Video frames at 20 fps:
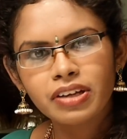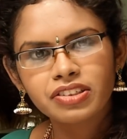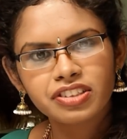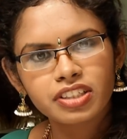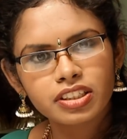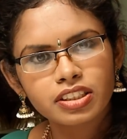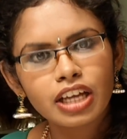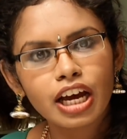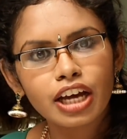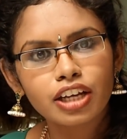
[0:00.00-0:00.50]

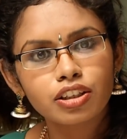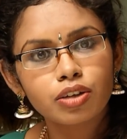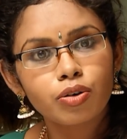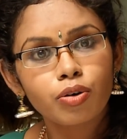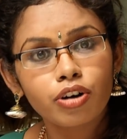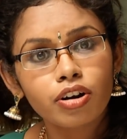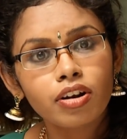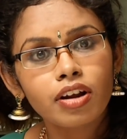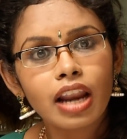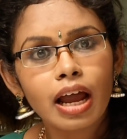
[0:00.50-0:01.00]
எப்படி
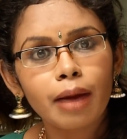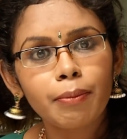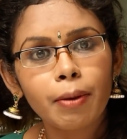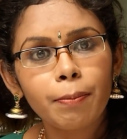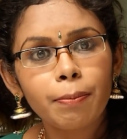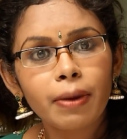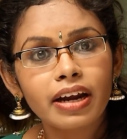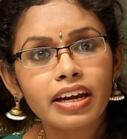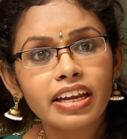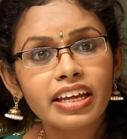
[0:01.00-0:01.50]
சித்தார்த்த
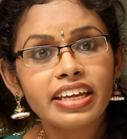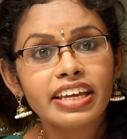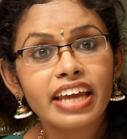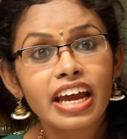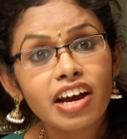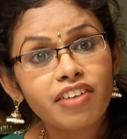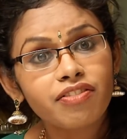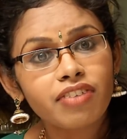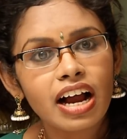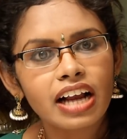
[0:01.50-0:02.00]
ஒண்ணுமில்லாம
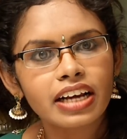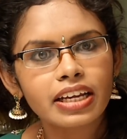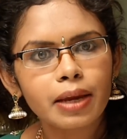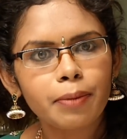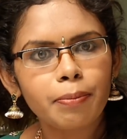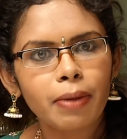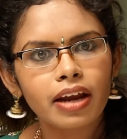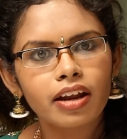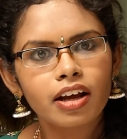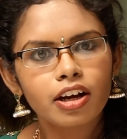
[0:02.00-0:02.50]
பண்ணி என்
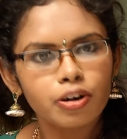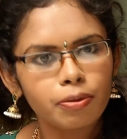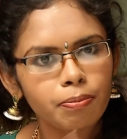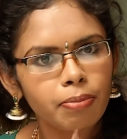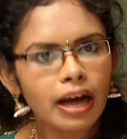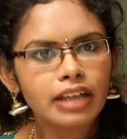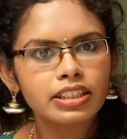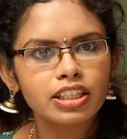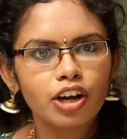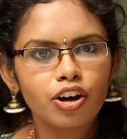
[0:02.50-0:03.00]
வாழ்க்கையை
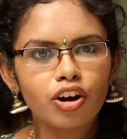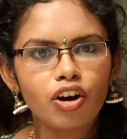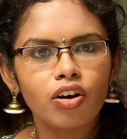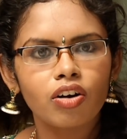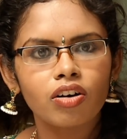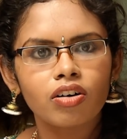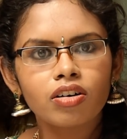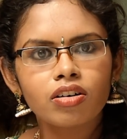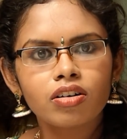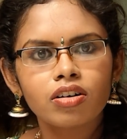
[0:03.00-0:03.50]
பறிக்கணும்னு அவர்
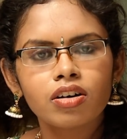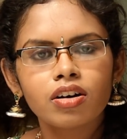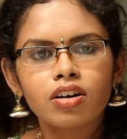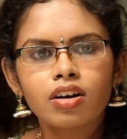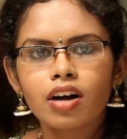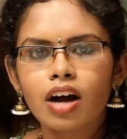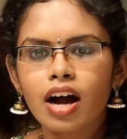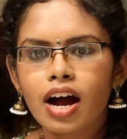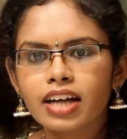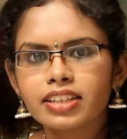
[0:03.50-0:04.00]
திட்டம் பாட்டாரோ
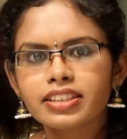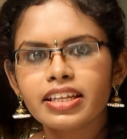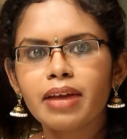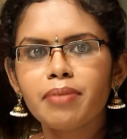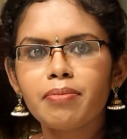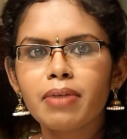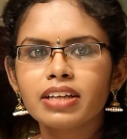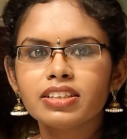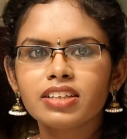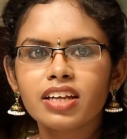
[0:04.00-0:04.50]

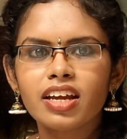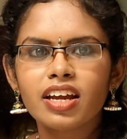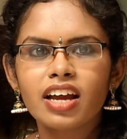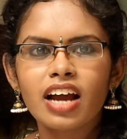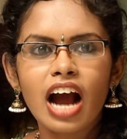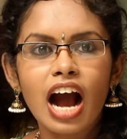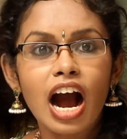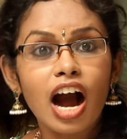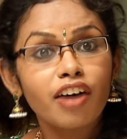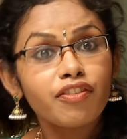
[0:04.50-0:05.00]
அதே
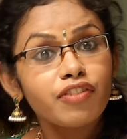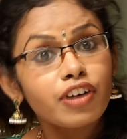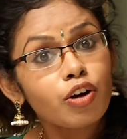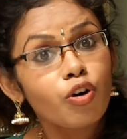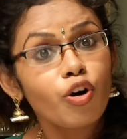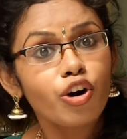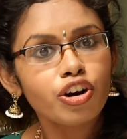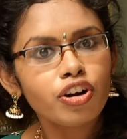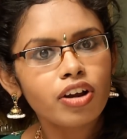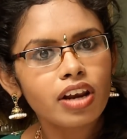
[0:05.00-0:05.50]
மாதிரி
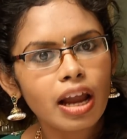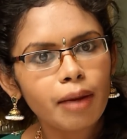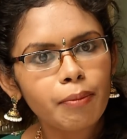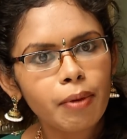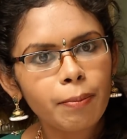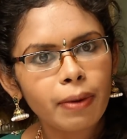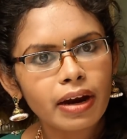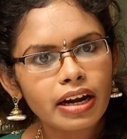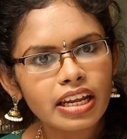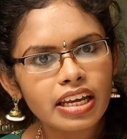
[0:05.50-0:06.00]
அவரை
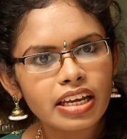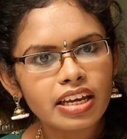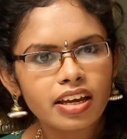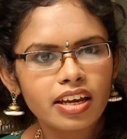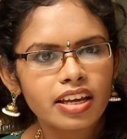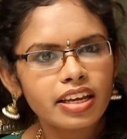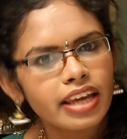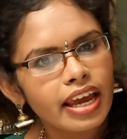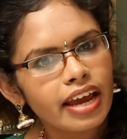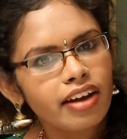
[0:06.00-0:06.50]
ஒண்ணும் இல்லாம
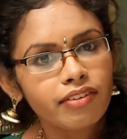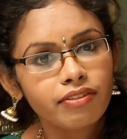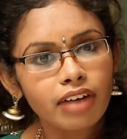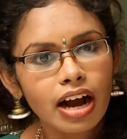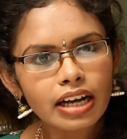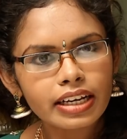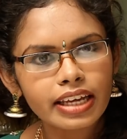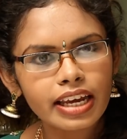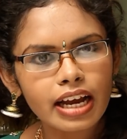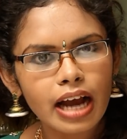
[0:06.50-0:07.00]
பண்ணி
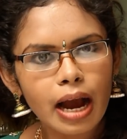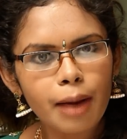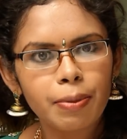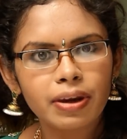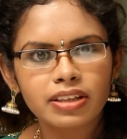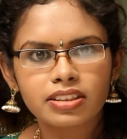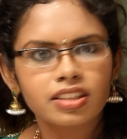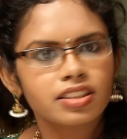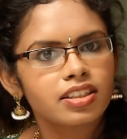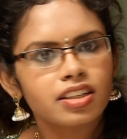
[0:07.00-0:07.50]
என் வாழ்க்கையை
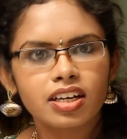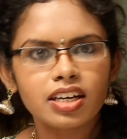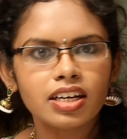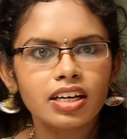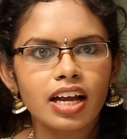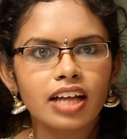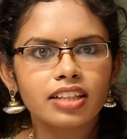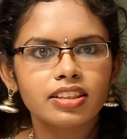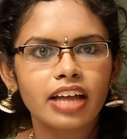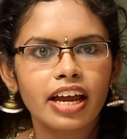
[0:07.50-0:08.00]

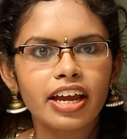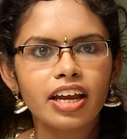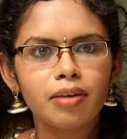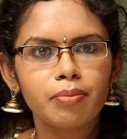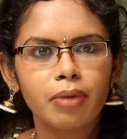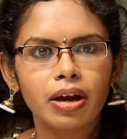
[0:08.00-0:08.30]
காப்பாத்துறதுக்கு நான்